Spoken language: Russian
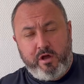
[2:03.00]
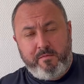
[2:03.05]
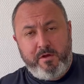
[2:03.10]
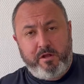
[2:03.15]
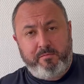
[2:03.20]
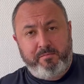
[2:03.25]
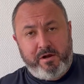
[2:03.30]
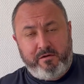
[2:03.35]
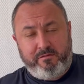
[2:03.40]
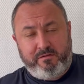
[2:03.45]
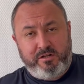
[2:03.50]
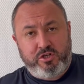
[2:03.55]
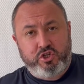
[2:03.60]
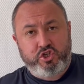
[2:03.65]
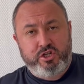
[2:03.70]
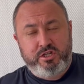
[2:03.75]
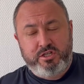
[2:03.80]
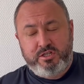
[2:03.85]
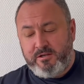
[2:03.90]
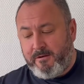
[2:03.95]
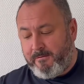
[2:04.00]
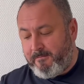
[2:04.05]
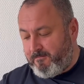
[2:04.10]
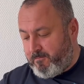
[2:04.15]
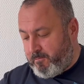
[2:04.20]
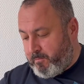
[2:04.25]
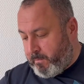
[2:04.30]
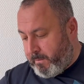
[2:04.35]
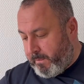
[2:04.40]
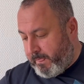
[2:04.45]
имеет право на жизнь,
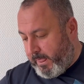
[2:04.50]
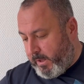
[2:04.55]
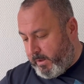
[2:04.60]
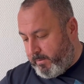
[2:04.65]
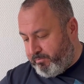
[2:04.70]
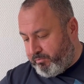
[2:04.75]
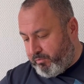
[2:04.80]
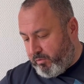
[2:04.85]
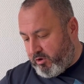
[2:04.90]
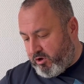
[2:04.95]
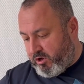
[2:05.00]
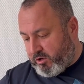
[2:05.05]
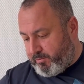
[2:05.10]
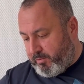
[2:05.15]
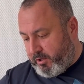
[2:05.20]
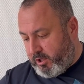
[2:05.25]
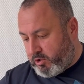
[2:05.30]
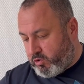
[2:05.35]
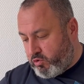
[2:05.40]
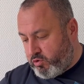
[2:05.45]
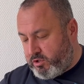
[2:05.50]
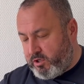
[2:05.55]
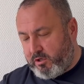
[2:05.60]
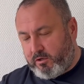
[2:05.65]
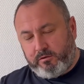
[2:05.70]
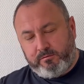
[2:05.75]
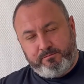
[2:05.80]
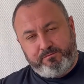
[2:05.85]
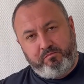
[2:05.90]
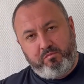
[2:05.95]
как
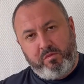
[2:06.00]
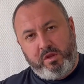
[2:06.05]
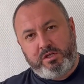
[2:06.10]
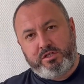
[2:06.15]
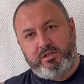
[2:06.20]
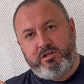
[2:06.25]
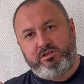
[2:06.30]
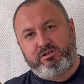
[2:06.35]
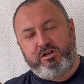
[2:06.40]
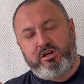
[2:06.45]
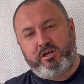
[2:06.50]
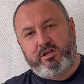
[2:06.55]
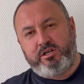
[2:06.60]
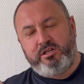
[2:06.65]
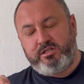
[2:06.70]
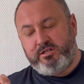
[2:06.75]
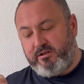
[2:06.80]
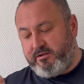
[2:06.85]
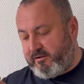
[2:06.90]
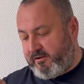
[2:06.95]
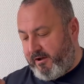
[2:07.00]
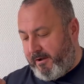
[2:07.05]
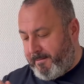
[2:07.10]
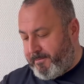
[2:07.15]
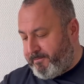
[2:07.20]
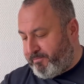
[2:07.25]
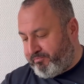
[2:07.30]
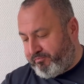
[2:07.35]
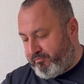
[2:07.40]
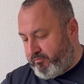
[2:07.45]
перекусик, слегка
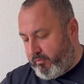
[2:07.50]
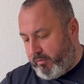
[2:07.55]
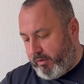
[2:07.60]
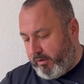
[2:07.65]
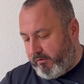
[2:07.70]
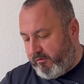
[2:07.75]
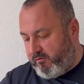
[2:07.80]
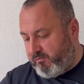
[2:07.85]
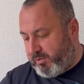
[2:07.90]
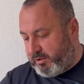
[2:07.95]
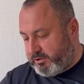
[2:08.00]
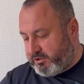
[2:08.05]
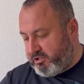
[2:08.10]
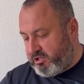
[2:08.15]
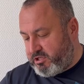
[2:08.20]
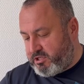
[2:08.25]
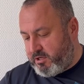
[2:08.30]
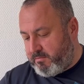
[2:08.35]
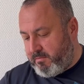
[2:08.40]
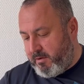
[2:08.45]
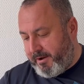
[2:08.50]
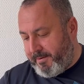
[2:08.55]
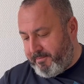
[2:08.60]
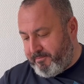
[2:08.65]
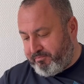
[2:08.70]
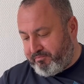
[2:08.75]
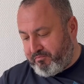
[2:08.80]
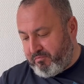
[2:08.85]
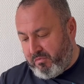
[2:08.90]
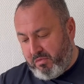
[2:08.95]
кисленькая, вполне себе.
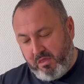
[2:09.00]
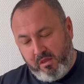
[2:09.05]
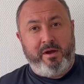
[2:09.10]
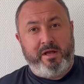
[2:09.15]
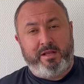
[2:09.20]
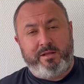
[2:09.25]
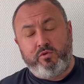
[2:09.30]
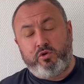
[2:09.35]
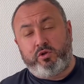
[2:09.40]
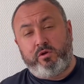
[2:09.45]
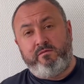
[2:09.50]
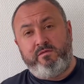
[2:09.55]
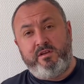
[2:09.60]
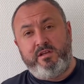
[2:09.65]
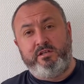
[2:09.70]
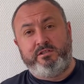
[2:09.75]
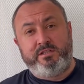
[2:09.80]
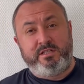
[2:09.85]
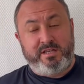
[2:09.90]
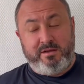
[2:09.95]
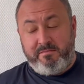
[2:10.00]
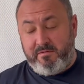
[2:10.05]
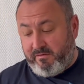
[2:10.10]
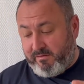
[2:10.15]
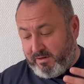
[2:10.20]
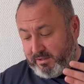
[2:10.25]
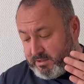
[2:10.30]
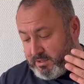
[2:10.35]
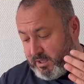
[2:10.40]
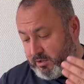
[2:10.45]
Поэтому, кто видел и
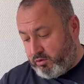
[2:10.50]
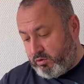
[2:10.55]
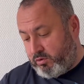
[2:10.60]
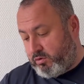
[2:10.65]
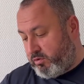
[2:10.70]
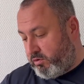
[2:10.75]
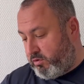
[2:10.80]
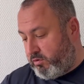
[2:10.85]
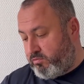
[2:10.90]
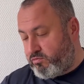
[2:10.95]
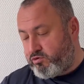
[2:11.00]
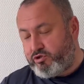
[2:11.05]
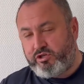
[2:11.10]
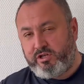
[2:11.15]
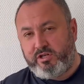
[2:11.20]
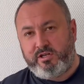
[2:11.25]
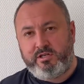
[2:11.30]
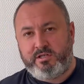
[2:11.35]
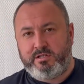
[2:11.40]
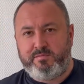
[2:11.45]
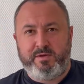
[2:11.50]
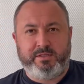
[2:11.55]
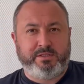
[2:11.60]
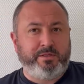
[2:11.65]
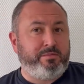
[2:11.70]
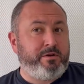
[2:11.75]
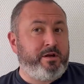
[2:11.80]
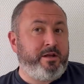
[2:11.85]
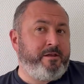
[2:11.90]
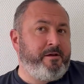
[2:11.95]
сомневался, то можете смело
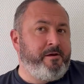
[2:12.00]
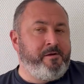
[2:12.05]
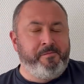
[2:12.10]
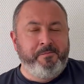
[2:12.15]
брать,